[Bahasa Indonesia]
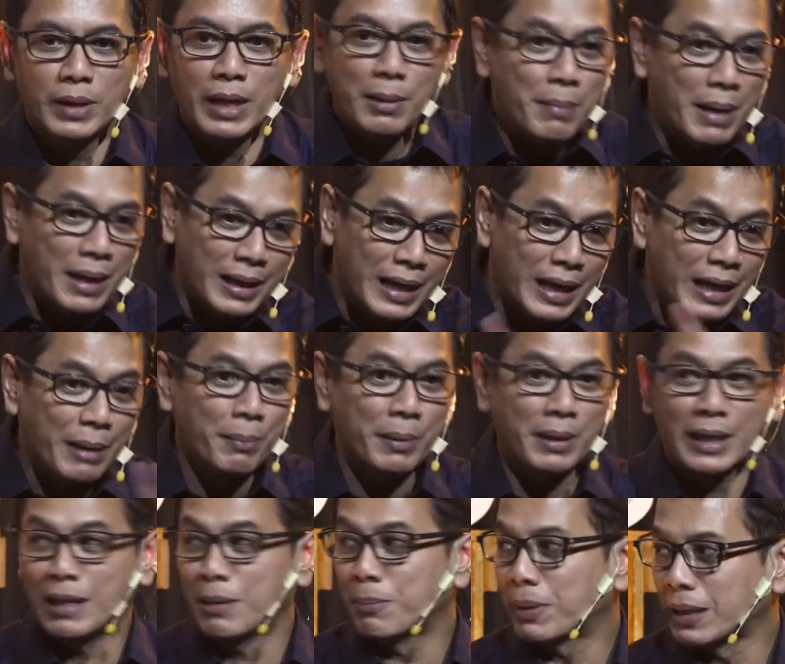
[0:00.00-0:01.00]
tadi balik lagi
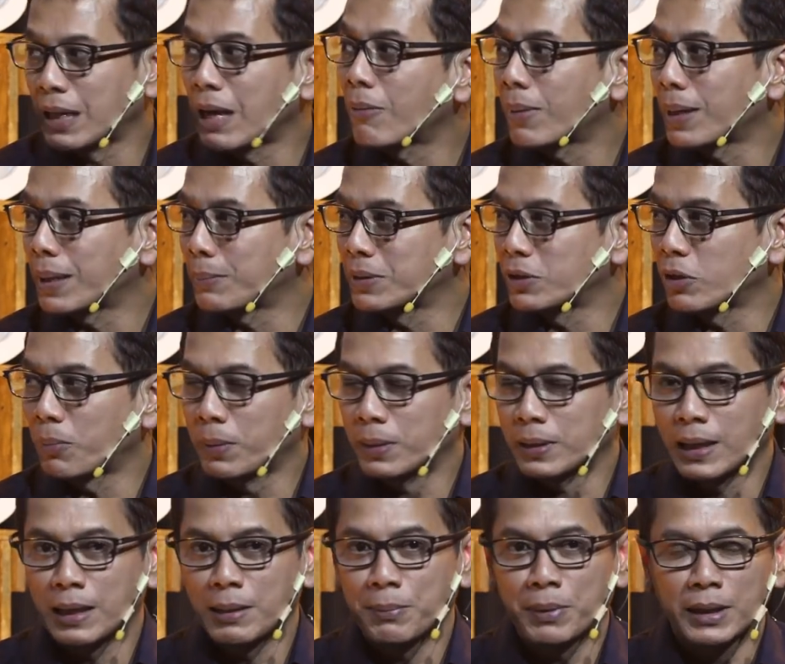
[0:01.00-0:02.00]
pertanyaan pertama mm -hmm. jawab
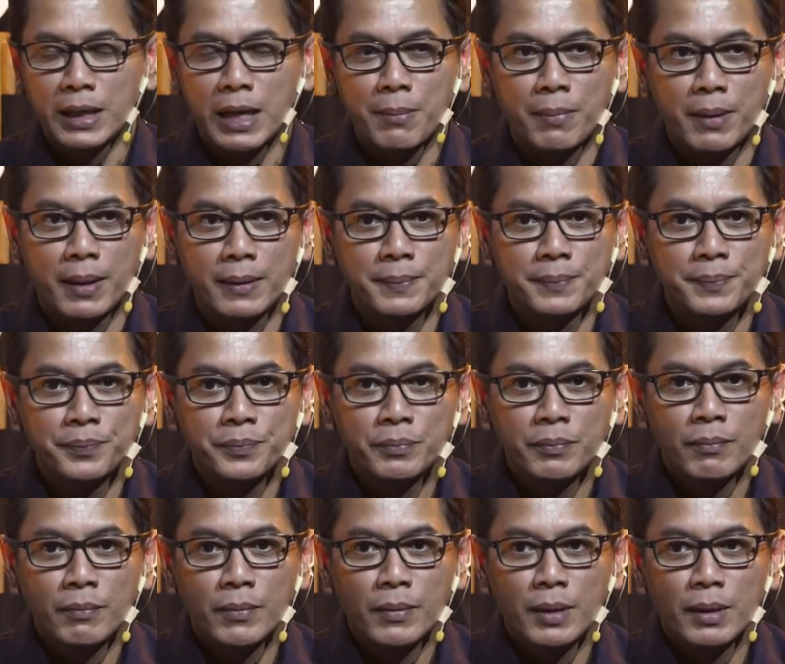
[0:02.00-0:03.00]
pertanyaan pertama
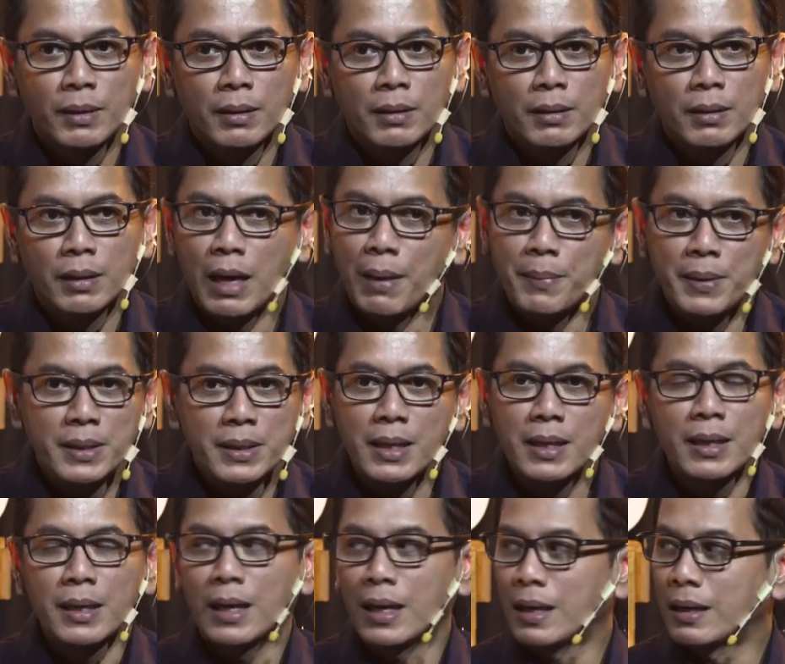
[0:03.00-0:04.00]
nggak bisa
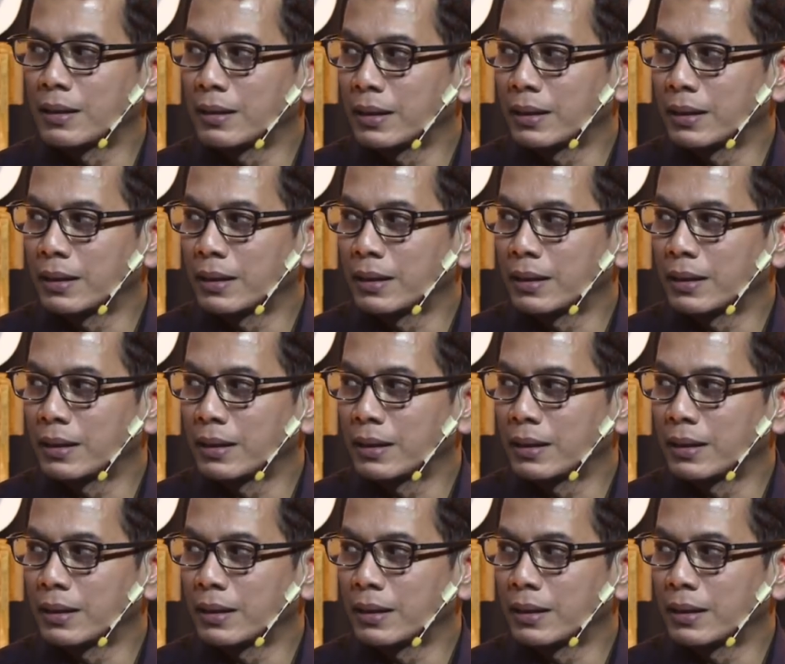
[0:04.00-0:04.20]
enggak.